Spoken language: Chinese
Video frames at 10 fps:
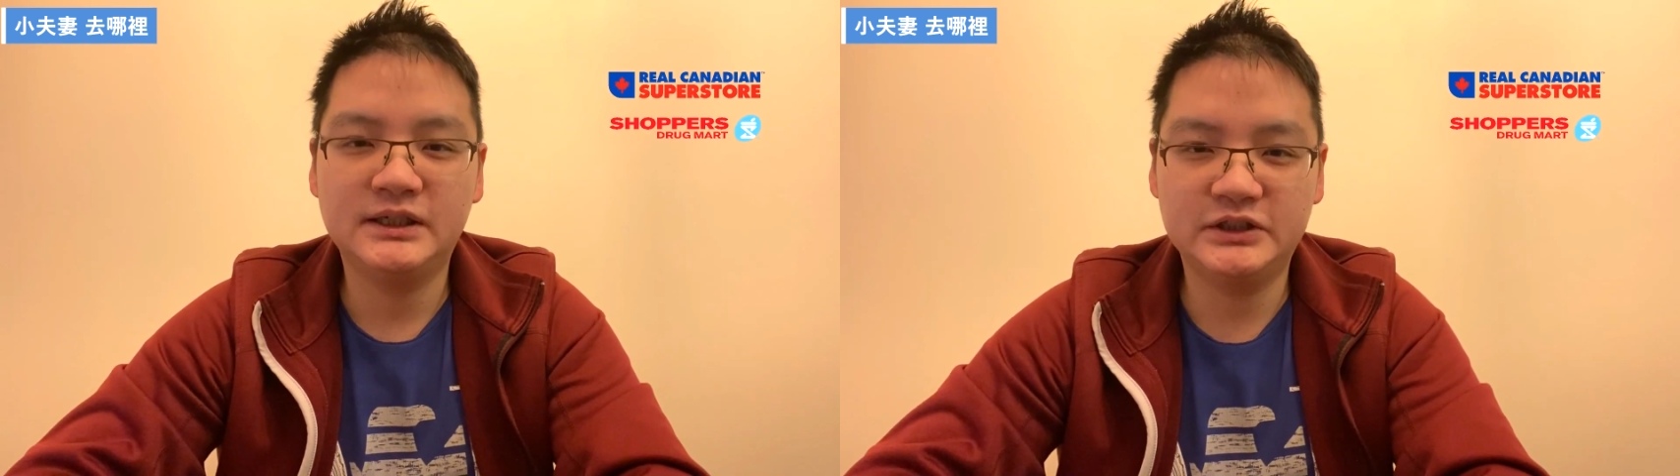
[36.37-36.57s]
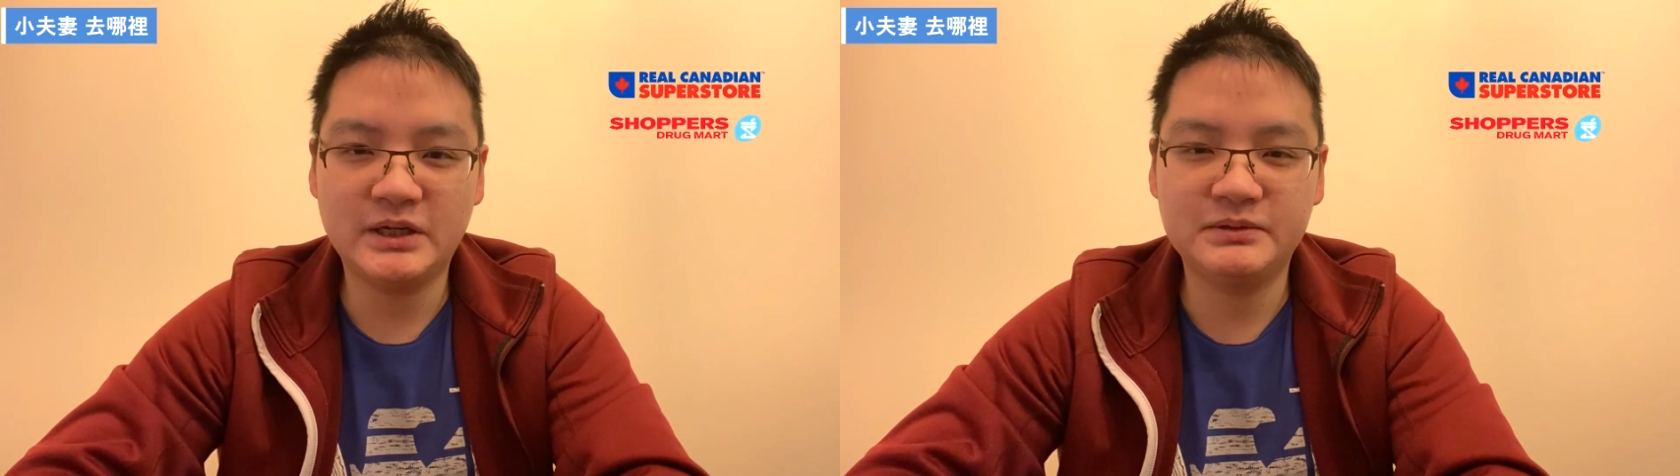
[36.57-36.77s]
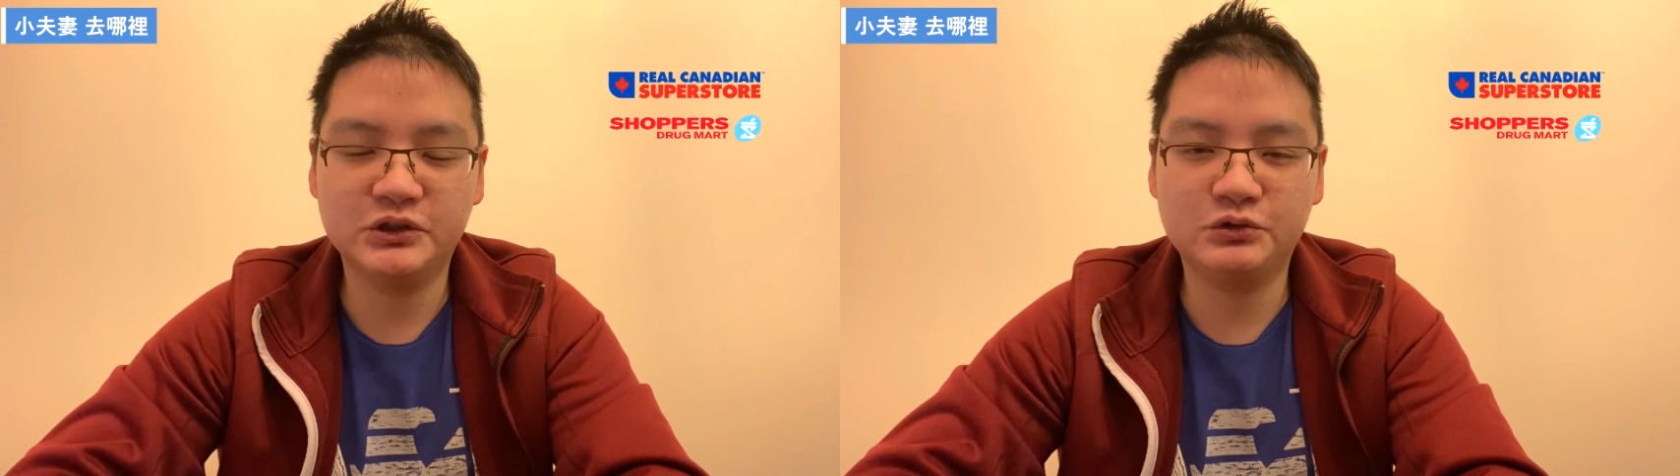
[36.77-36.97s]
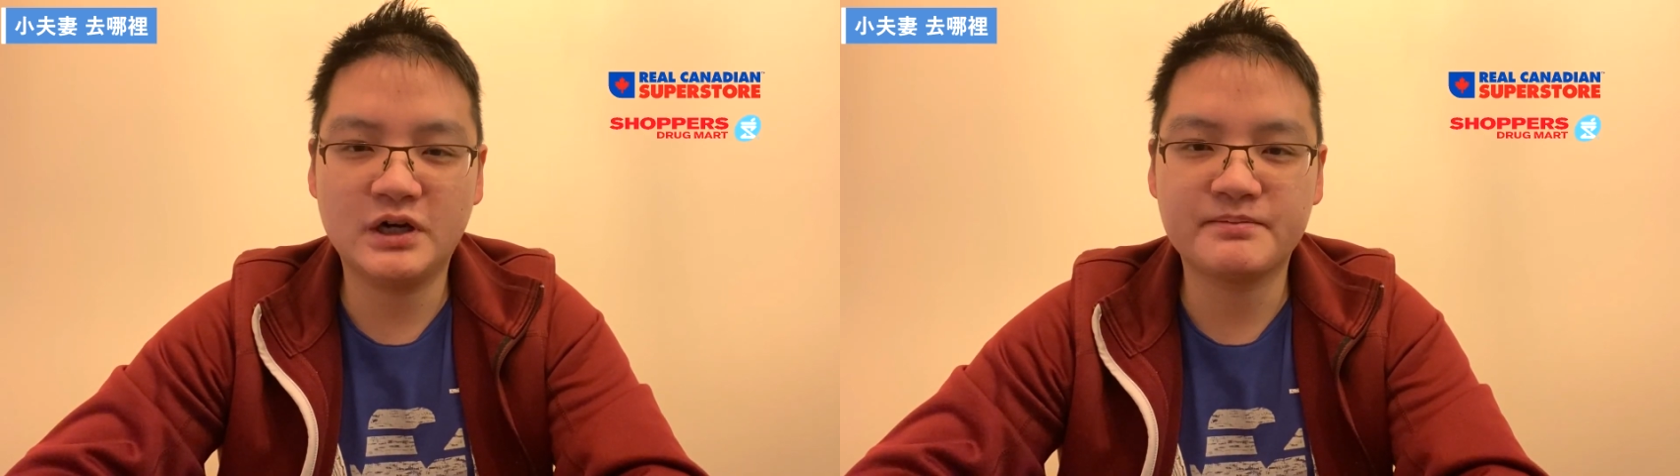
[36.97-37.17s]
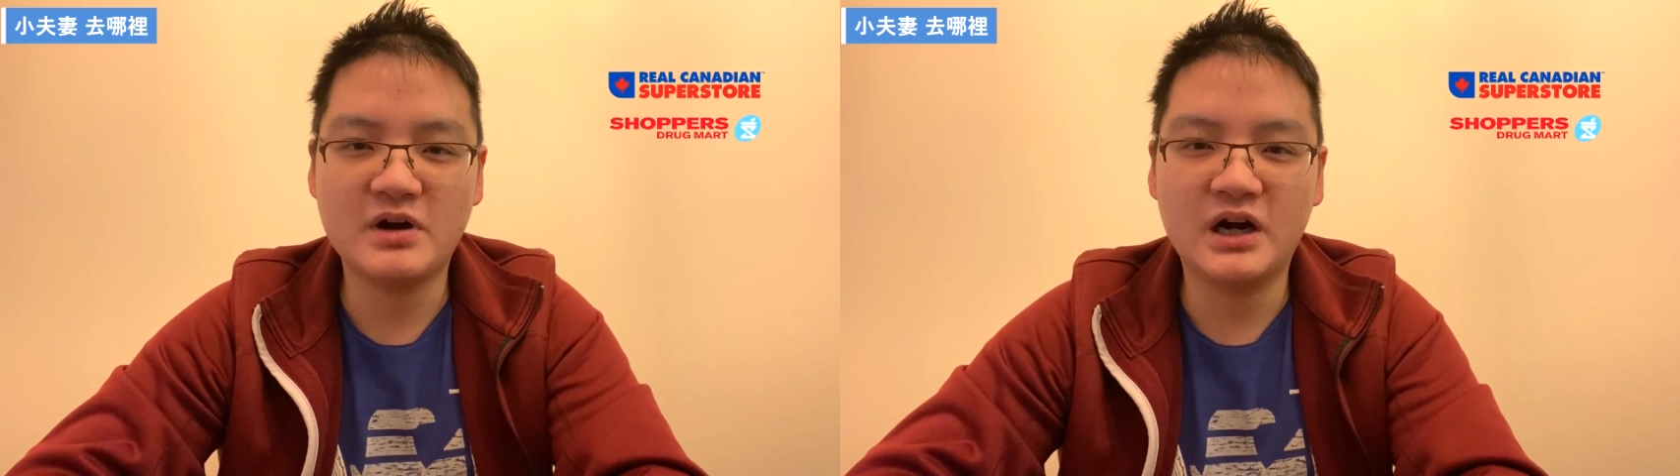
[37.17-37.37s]
Shoppers
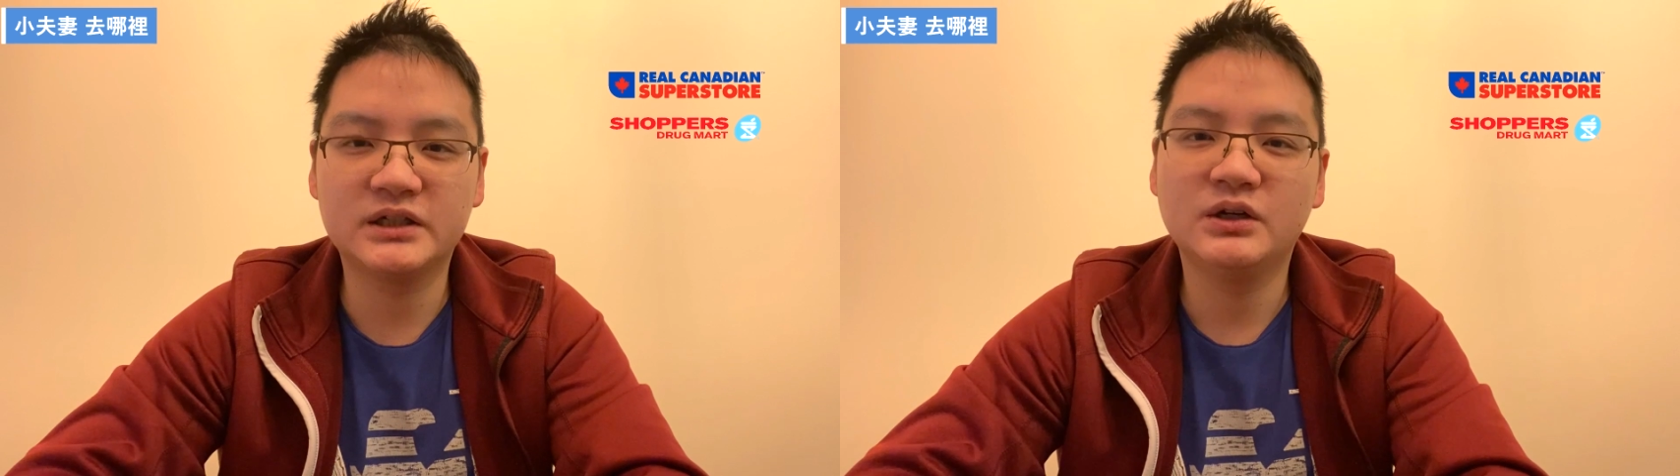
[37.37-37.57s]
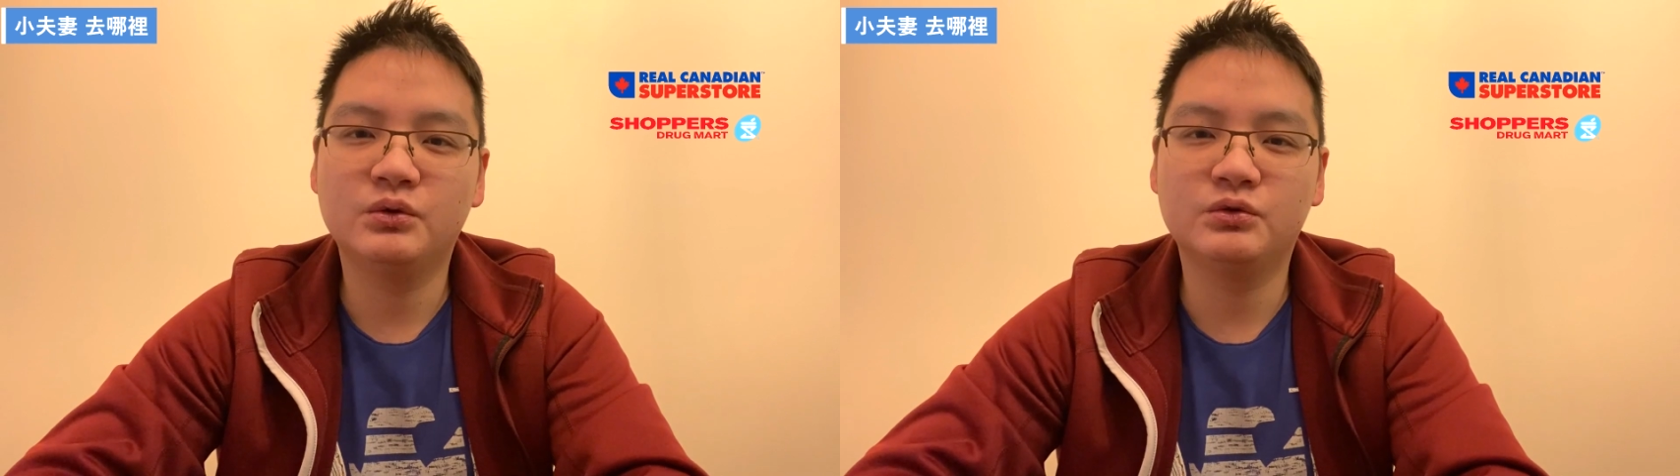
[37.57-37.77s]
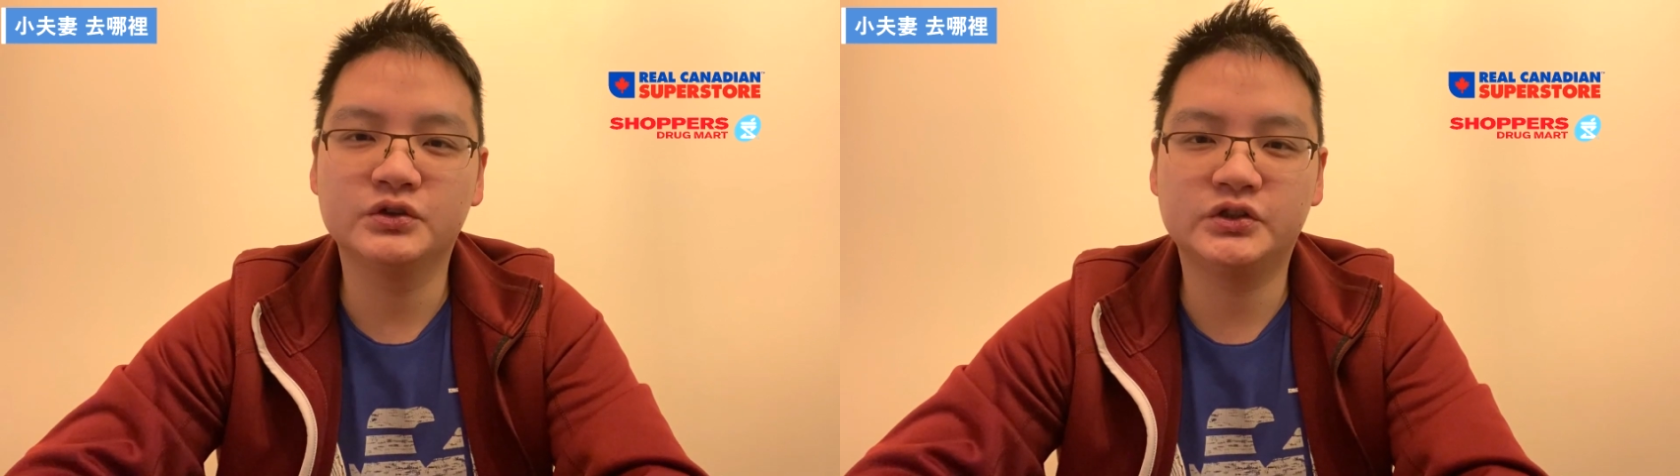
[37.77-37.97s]
Drug Mart 或